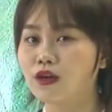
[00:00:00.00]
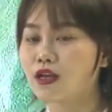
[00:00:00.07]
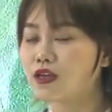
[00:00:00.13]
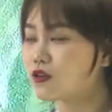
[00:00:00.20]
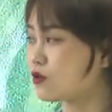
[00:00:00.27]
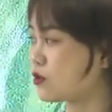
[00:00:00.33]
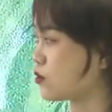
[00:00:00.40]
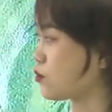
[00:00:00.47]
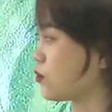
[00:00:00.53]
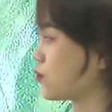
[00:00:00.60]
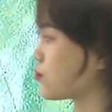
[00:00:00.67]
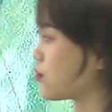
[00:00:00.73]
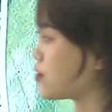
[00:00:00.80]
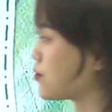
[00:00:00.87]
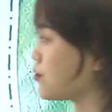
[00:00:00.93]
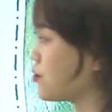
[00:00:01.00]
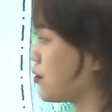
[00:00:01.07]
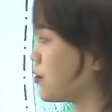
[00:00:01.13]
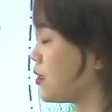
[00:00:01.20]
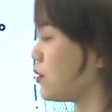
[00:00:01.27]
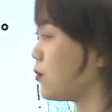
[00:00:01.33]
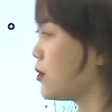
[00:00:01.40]
哎，有的同学就有
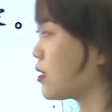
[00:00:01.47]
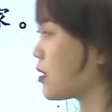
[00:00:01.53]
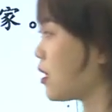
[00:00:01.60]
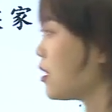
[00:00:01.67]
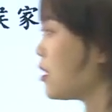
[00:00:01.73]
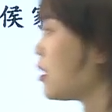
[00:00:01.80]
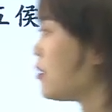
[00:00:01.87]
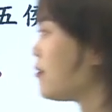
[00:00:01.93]
疑问了，